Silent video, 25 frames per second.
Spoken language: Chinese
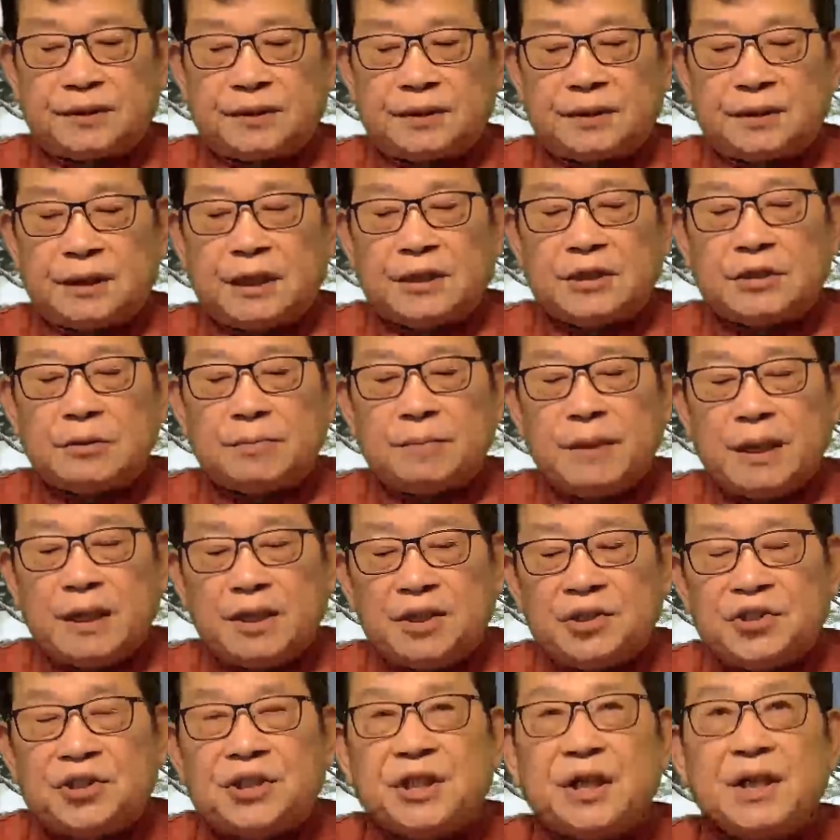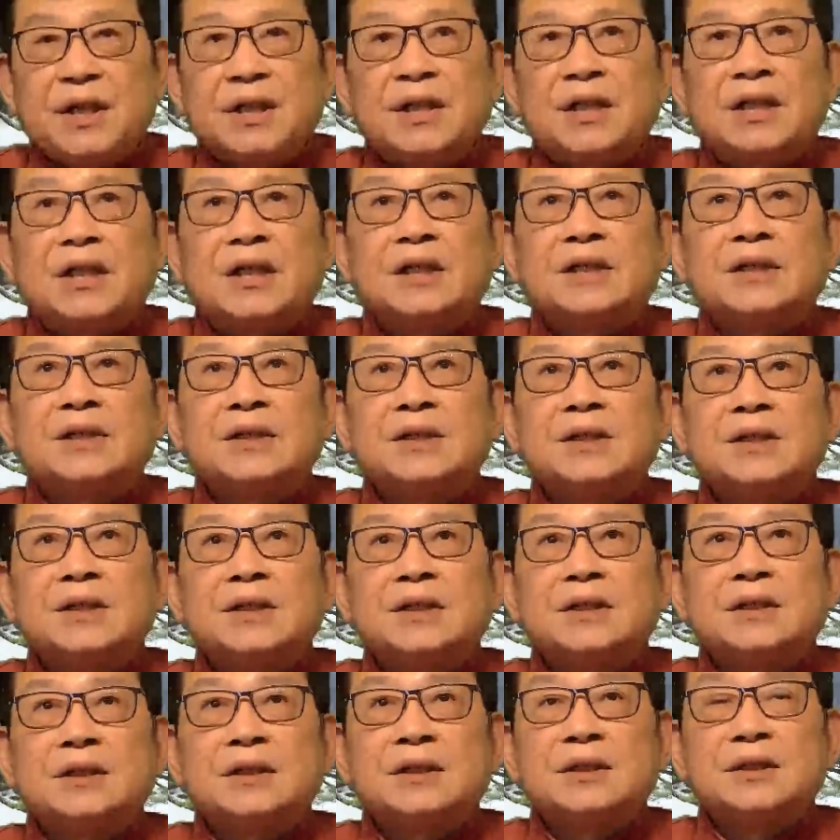也就每一千个人
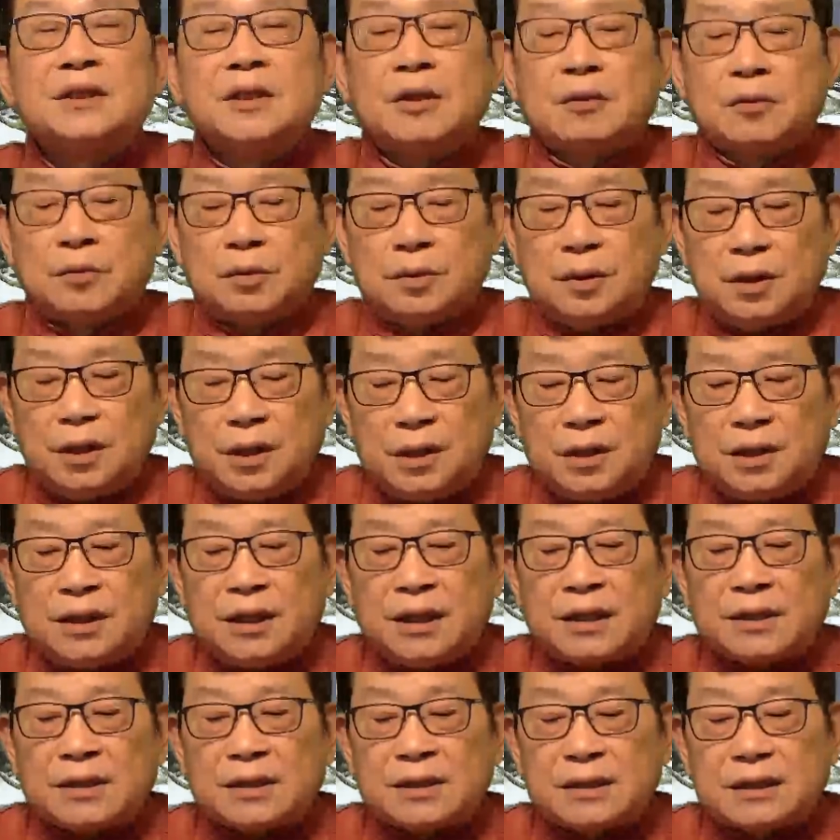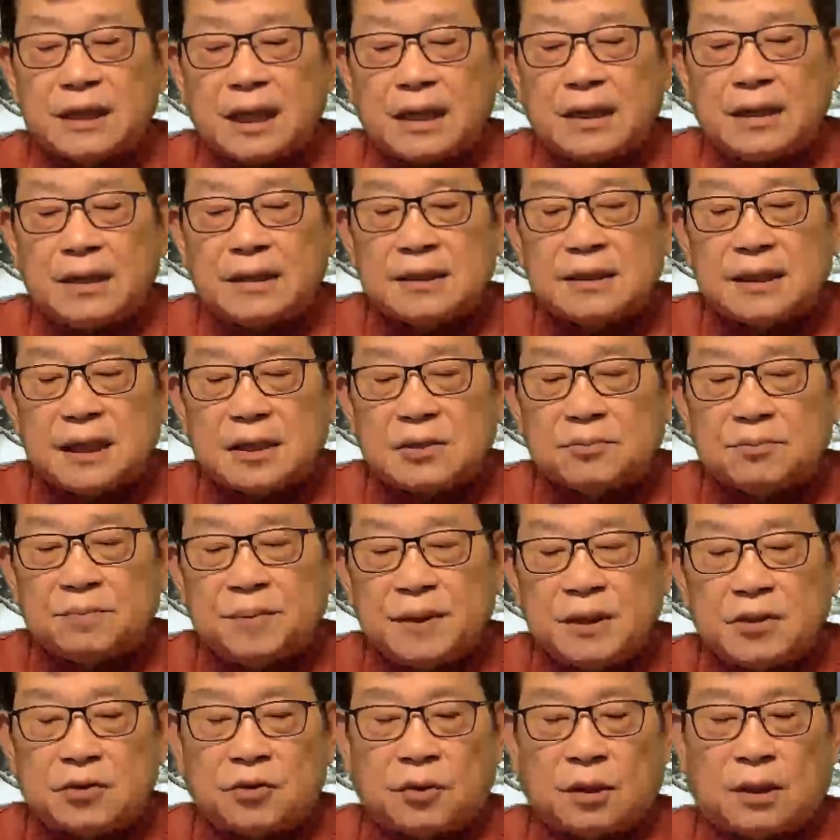有一点三一张
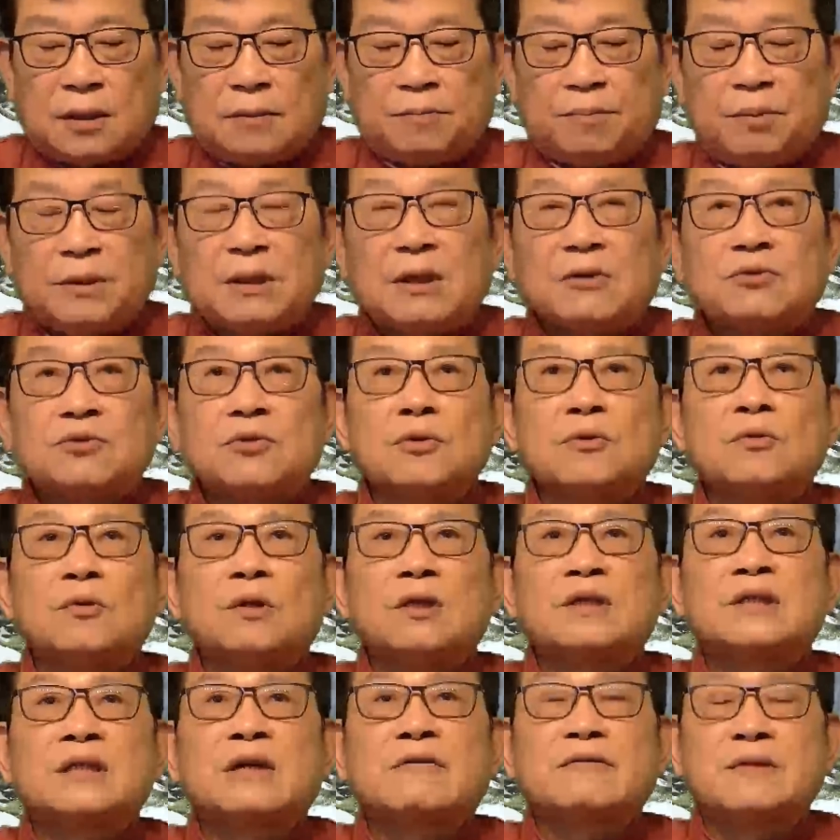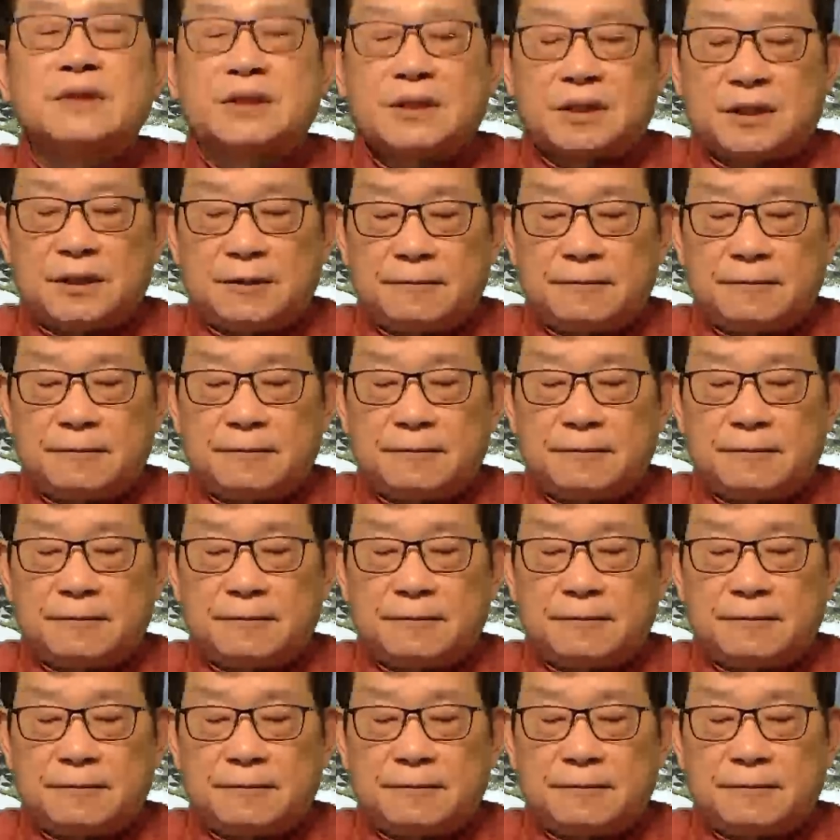病床，不到中国的三分之一。